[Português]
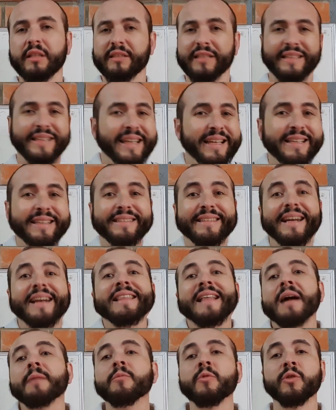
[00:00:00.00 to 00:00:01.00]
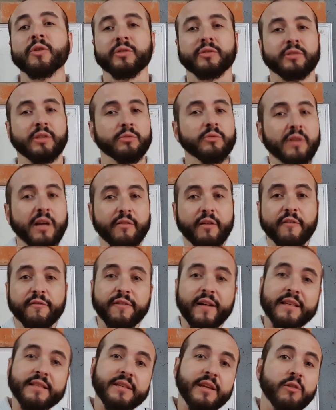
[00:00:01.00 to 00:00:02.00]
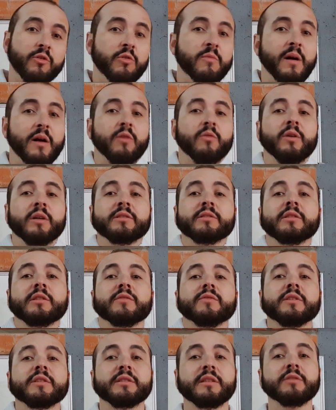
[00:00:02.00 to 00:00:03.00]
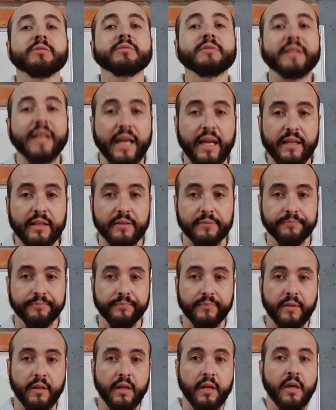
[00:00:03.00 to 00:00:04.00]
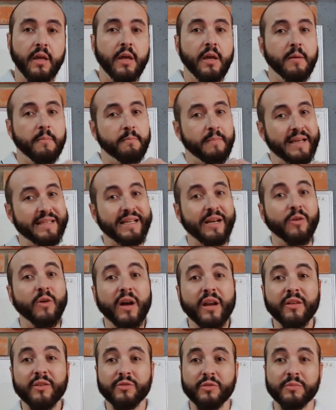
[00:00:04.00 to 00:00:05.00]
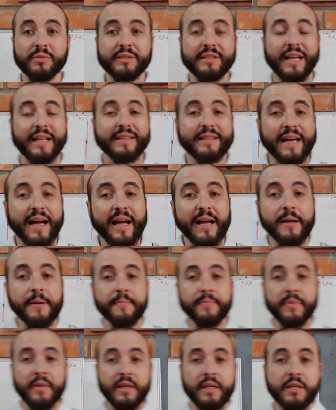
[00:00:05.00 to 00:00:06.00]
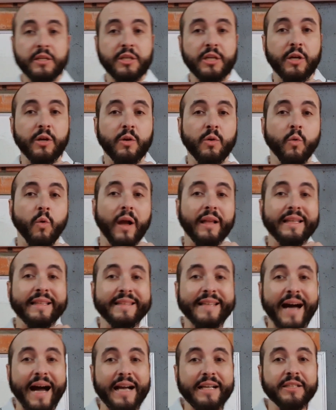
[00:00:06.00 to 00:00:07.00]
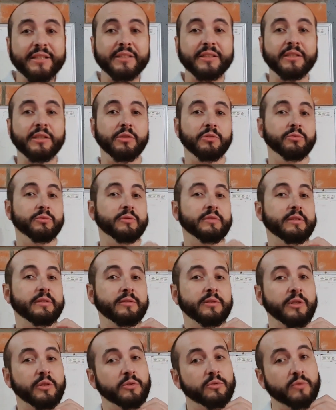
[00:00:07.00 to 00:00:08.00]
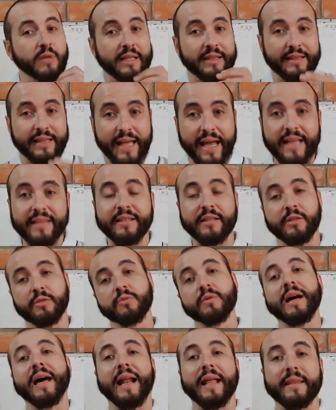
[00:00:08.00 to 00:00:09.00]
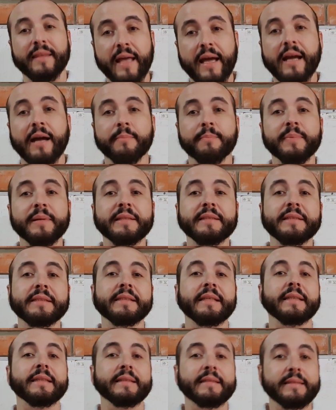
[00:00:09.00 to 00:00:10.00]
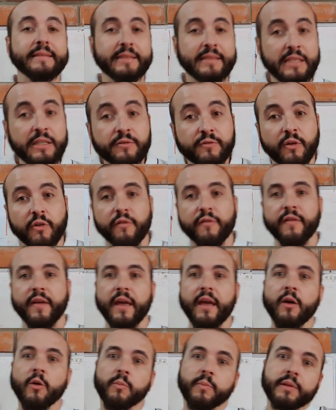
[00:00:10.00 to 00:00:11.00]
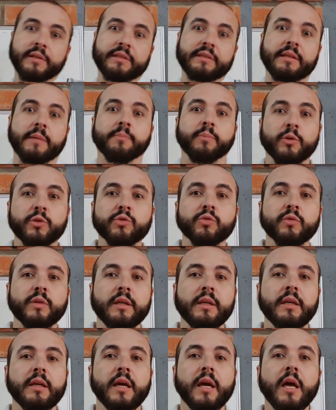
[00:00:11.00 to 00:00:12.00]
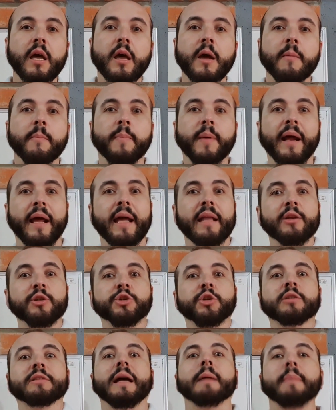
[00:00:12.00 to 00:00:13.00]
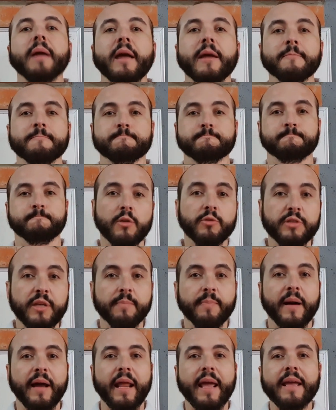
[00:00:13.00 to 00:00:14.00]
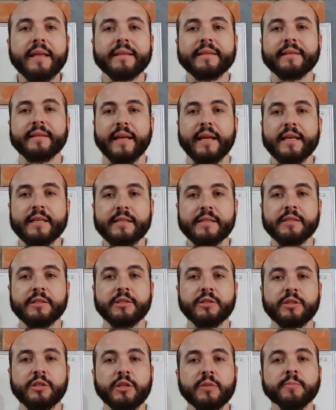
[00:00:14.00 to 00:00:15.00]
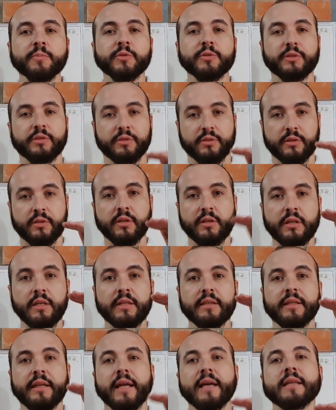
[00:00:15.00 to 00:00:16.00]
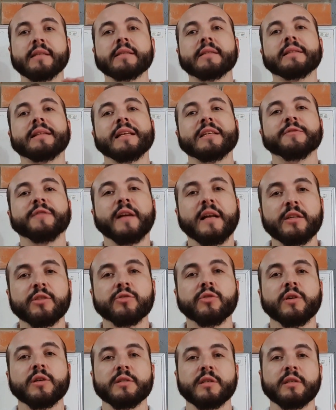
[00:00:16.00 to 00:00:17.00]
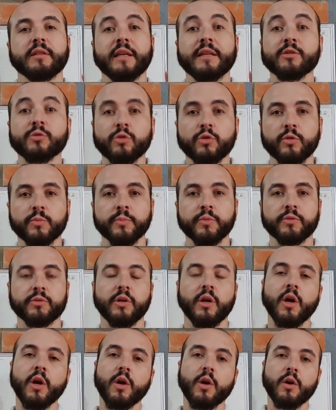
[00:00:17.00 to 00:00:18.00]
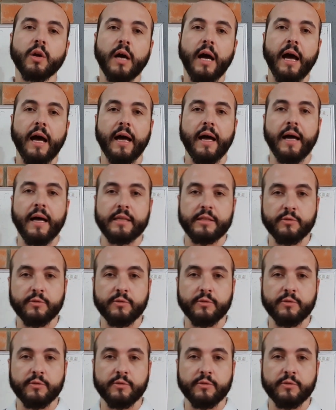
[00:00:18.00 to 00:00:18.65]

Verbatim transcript: Você tem que treinar muito. Você nunca vai fazer alguma coisa que você não treina. Mas agora nós vamos tratar de qualidades que um, que um atleta, que um karateca precisa desenvolver ou precisa possuir para ele chutar bem. Eu separei em três tipos, em três classificações, em três grupos as